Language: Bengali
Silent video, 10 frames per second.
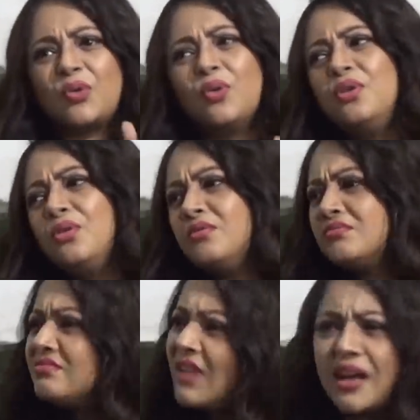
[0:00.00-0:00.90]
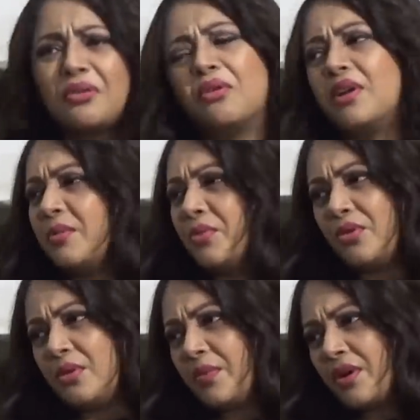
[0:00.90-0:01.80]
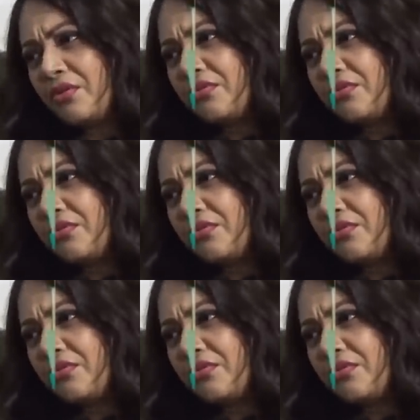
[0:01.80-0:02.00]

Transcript: হলো থ্যাংক গড আই এম নট আ পার্ট